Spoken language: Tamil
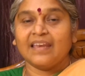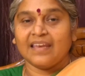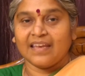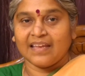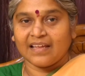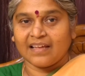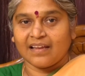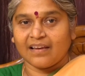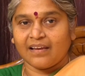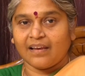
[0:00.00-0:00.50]

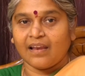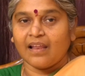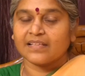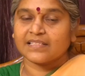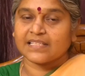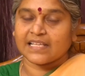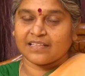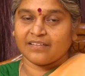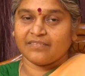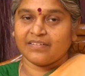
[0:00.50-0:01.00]
நீங்கள்
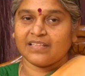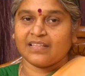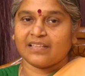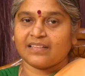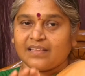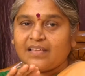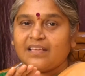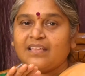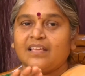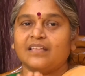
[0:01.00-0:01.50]

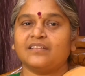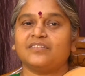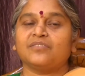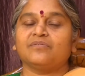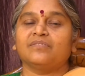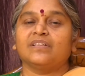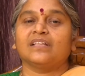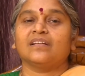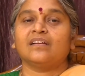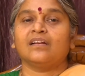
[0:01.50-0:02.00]
சதவீதத்தை
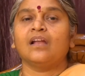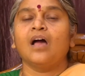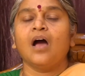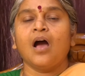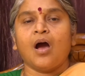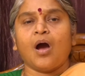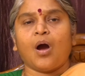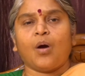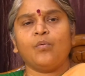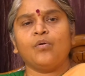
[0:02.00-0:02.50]
ஏற்றுவீர்கள்
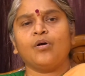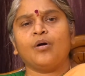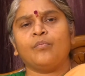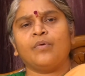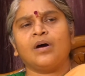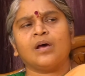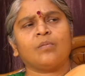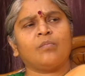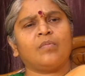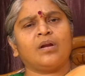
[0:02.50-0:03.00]
அவங்க
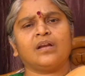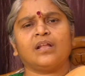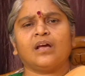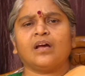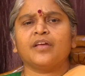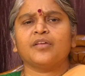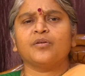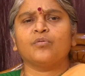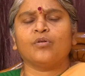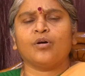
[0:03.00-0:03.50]
மாற
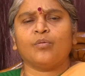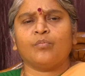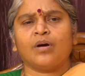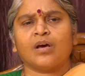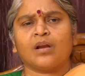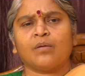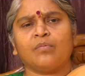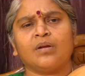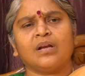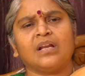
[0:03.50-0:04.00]
மாட்டாங்க இவங்க
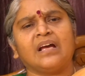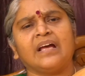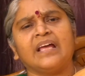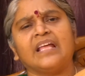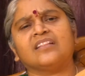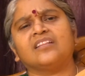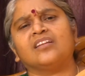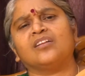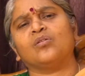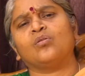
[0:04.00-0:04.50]
மாற மாட்டாங்க
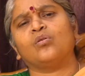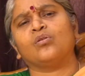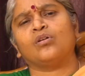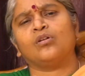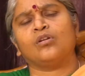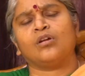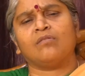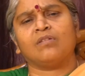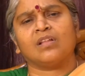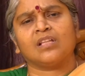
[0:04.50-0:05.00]
எத்தனை
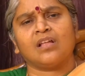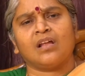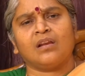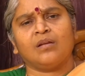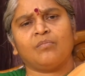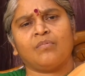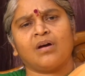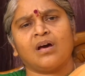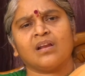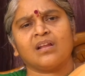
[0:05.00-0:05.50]
கொரோனா
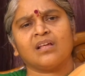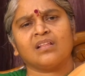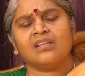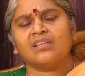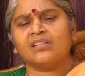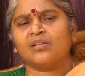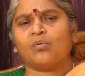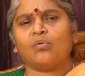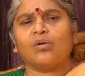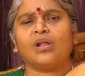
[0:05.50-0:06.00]
வந்தாலும் மாறாது
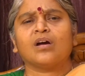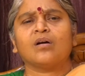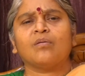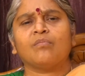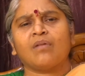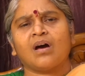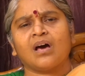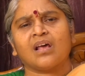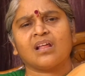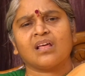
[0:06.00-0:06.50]
இந்த
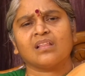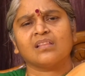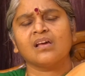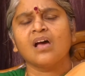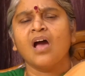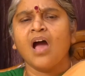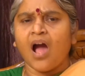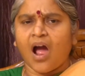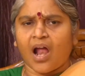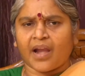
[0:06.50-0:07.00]
உலகம் மாறாது
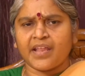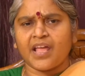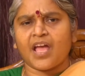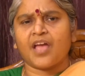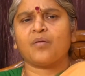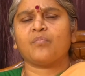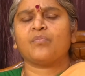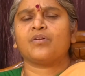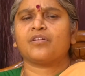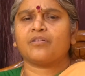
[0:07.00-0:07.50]

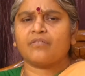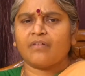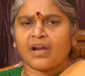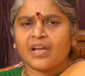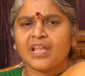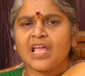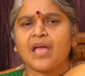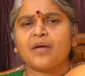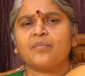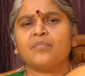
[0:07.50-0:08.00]
அநியாயம் பண்ணுறோம்
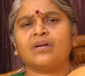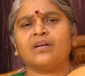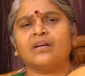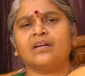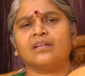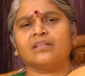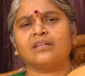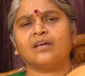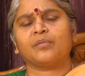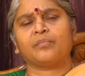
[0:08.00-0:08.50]
அநியாயம்
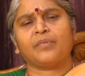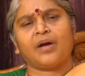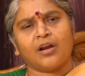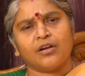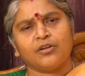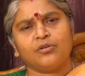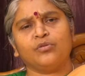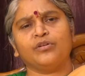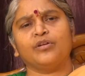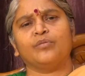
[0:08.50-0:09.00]
பண்ணிட்டு தான் இருப்பான்
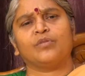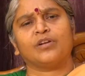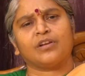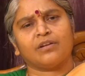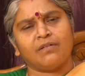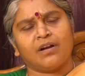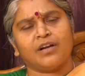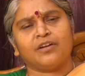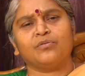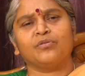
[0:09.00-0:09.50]
அட்டூழியம்
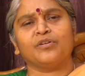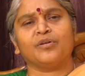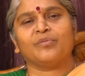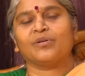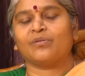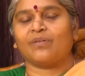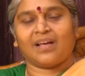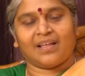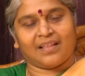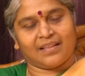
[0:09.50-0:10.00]
பண்ணுறோம் அட்டூழியம்
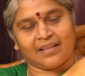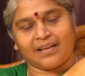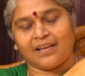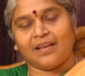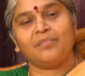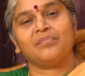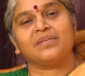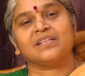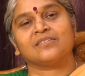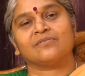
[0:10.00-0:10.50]
பண்ணுவோம்
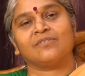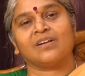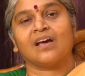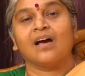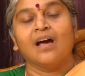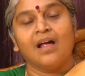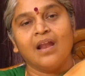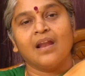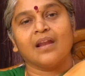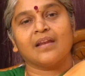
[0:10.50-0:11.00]
அதெல்லாம் பேச
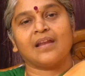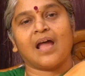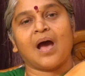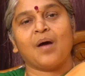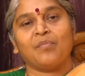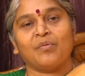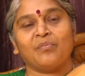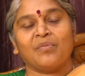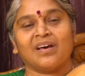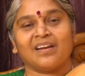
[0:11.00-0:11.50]
வேணாம்
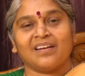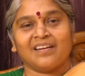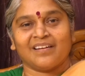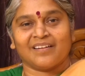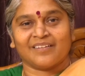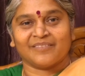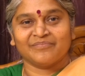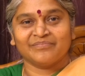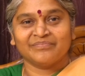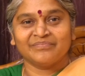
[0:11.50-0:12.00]
நாம
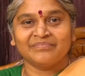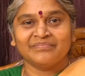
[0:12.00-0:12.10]
மாறிடலாம்